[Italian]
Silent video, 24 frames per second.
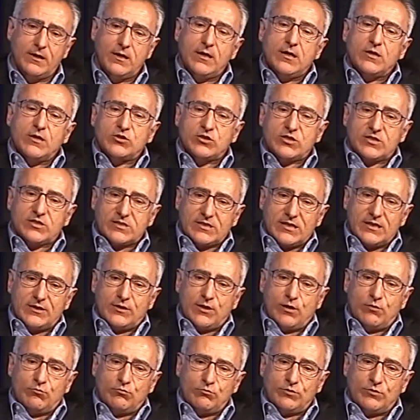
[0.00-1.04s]
c'è stata
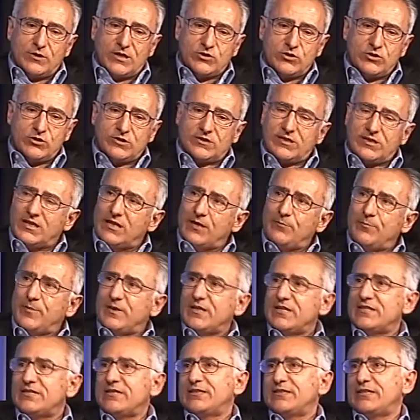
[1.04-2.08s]
una città che per il
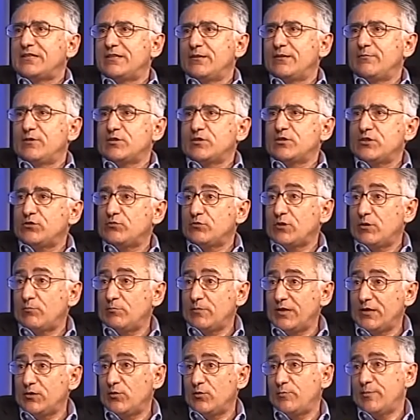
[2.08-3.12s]
70%
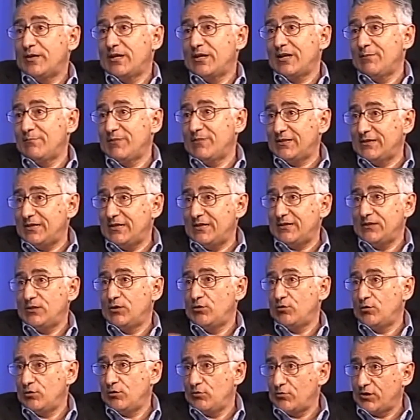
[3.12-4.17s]
almeno per la metà di
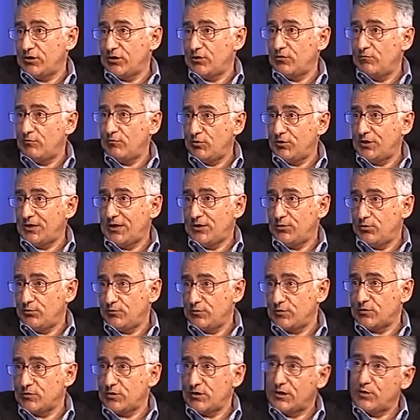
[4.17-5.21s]
coloro che hanno votato,
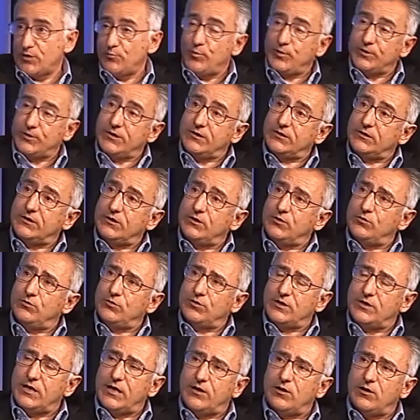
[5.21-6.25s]
questo è anche importante
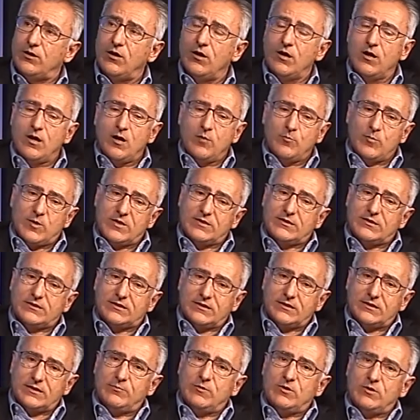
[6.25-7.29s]
ricordarlo, per il
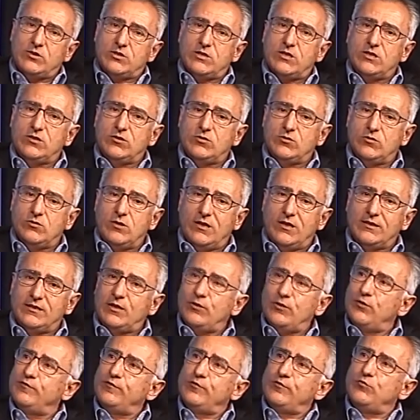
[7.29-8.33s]
70% ha dato
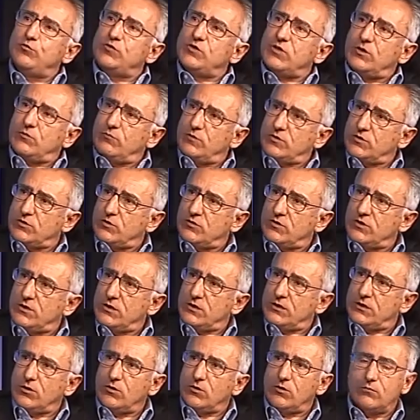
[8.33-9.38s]
fiducia a questo
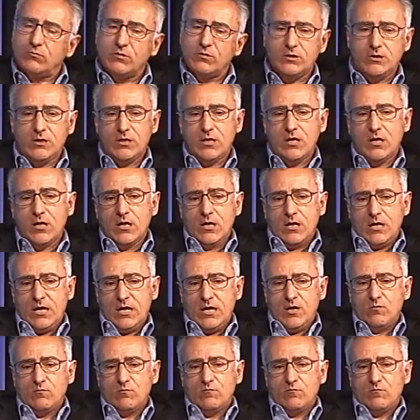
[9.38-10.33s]
sindaco, quindi è un